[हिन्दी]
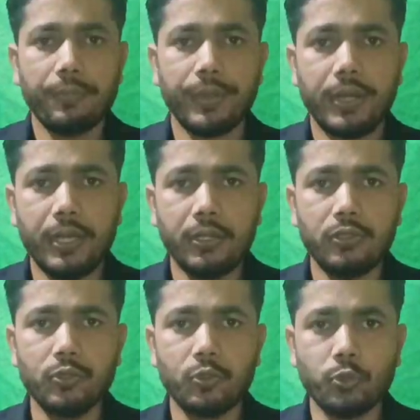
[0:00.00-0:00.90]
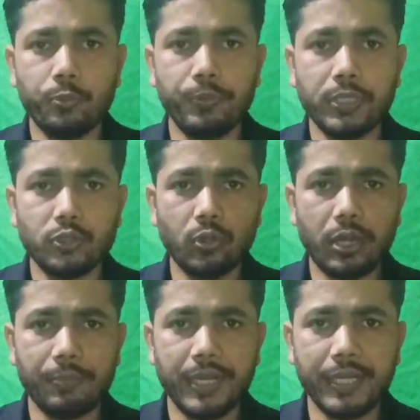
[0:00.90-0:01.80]
फ्रेंड यूट्यूब में जो
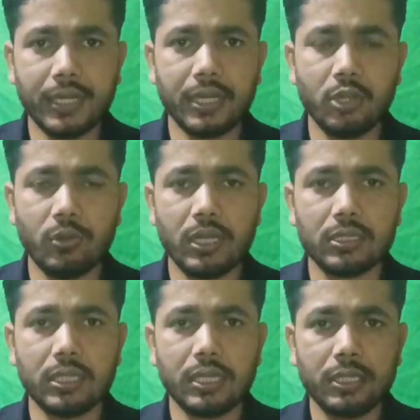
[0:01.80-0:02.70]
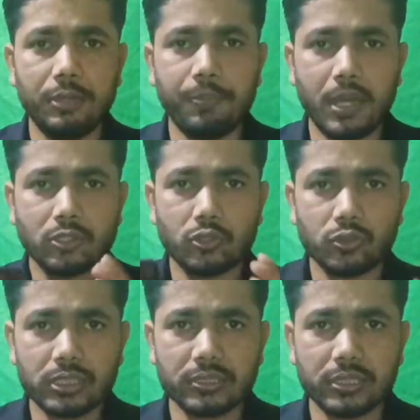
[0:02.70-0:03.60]
अपडेट आने वाला था कि 500
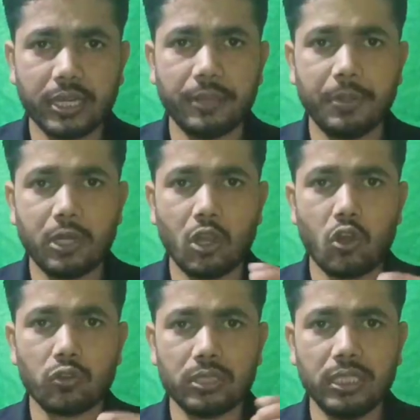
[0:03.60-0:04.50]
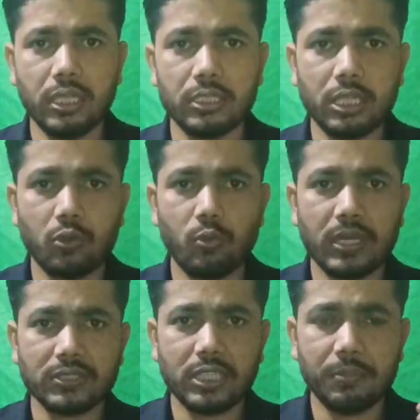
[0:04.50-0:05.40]
सब्सक्राइबर और 3000 हजार
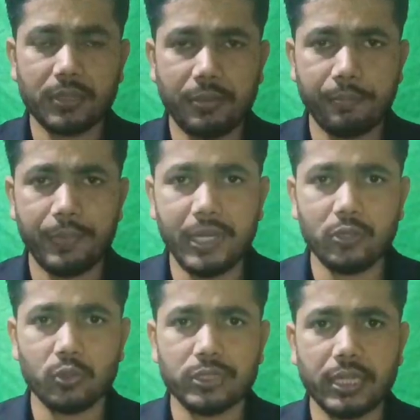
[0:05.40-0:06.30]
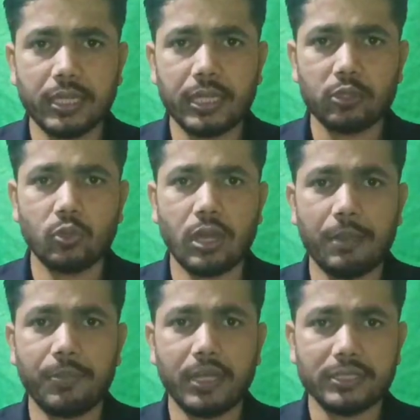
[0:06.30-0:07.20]
वॉच टाइम कंप्लीट हो जाएगा तो
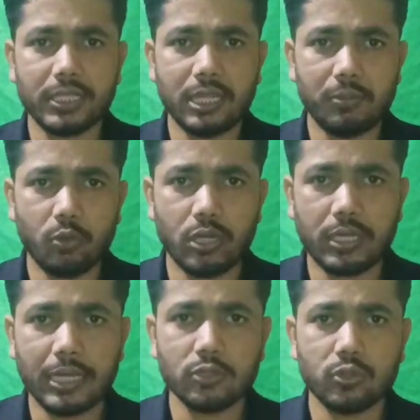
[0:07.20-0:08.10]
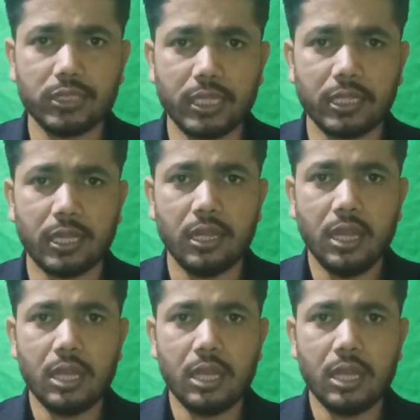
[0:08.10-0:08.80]
आपका चैनल मोनेटाइज हो जाएगा